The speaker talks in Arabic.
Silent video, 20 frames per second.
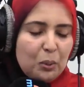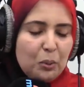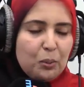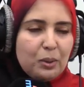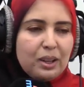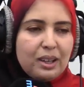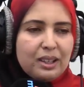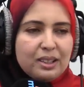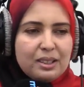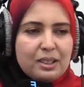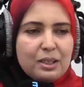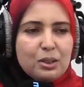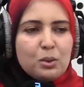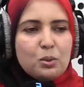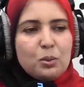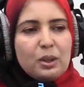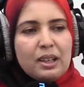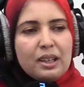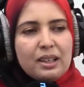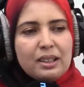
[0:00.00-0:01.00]
واخا انت
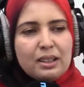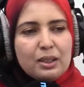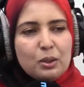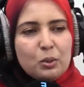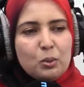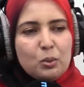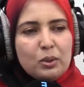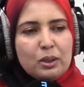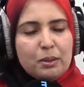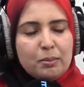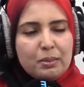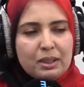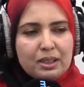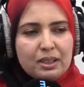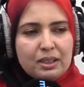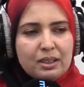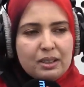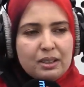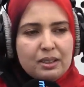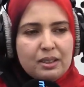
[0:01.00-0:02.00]
سؤالك هو
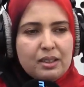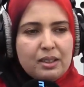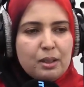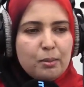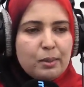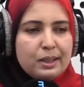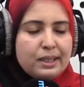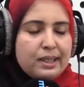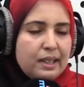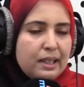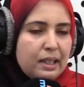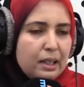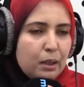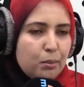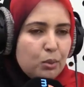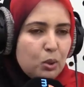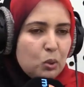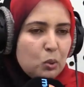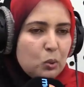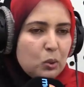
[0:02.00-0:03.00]
يمكن انت مقتنعة
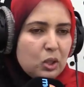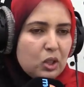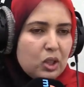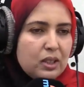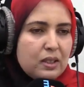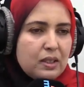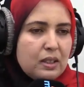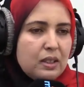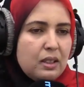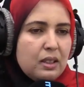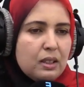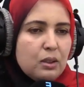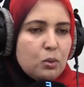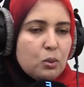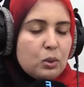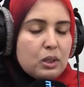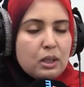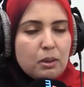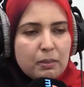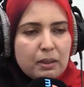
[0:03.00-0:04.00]
به هو شخصيا
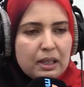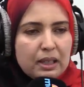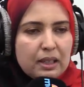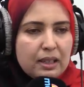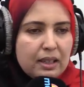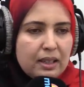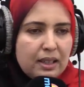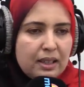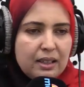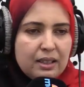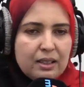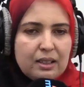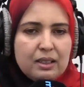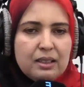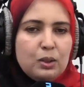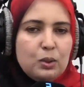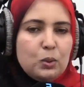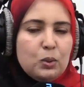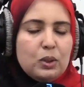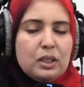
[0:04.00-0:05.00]
وتيبان لك الآن
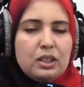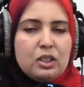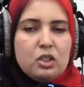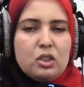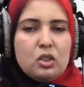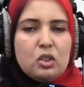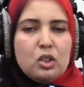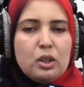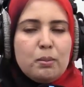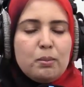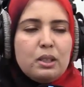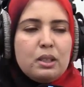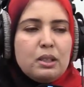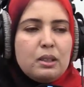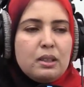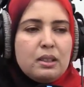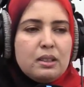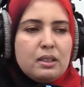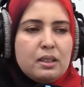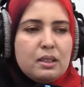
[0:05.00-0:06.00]
أنه ذاك الشاب
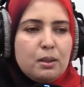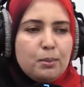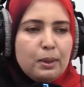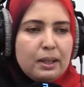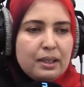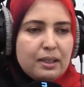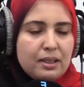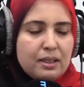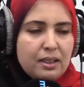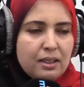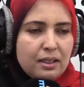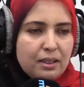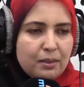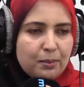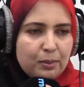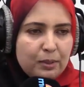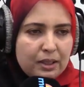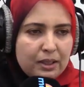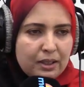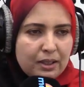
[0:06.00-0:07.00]
اللي انت بغيتيه
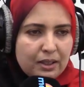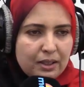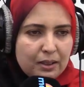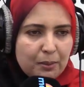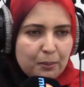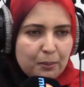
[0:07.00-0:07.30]
ياك